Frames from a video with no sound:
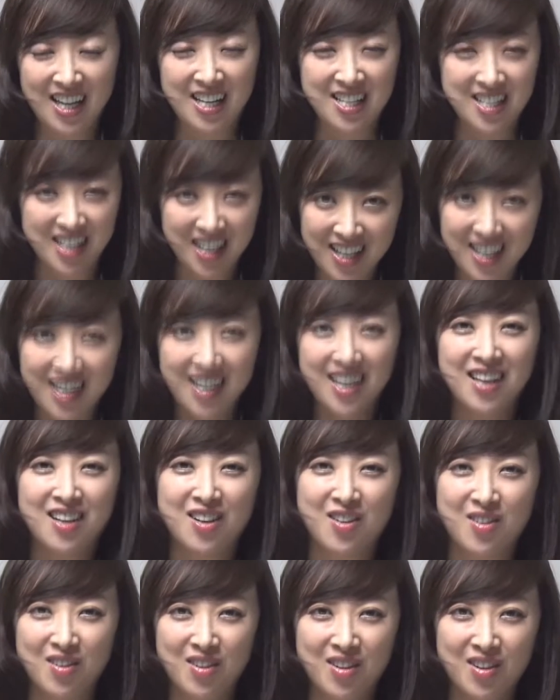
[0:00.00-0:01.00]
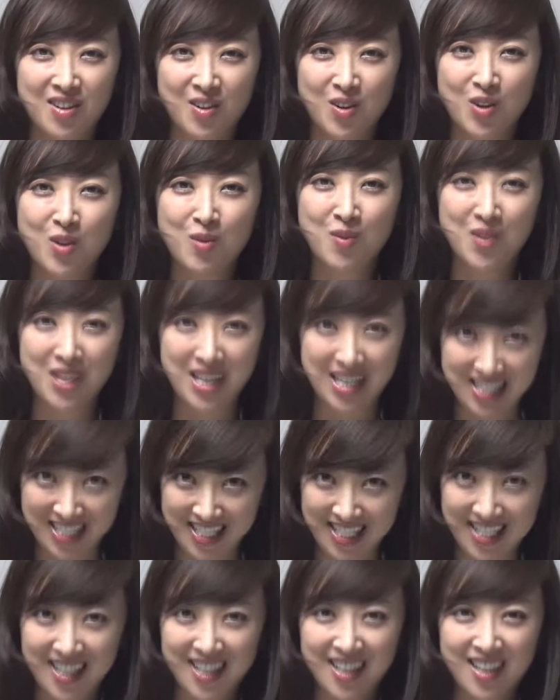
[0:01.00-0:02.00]
えー、ぜひお友
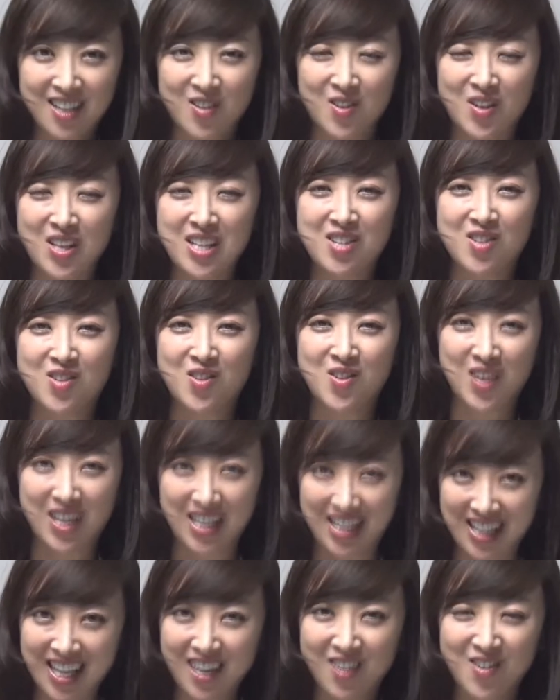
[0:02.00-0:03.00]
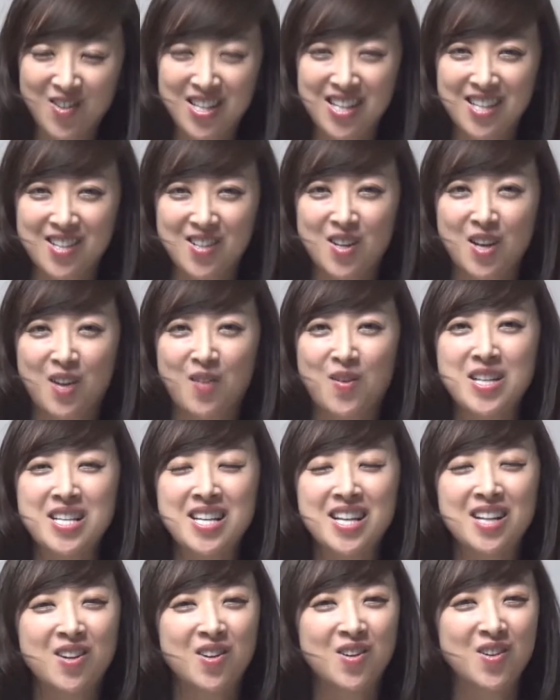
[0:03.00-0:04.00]
達ご近所の方お誘い合わ
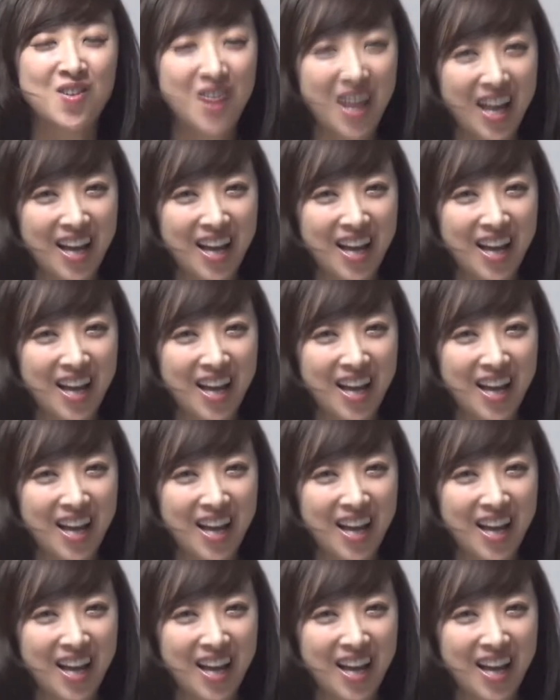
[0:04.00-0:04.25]
せの上、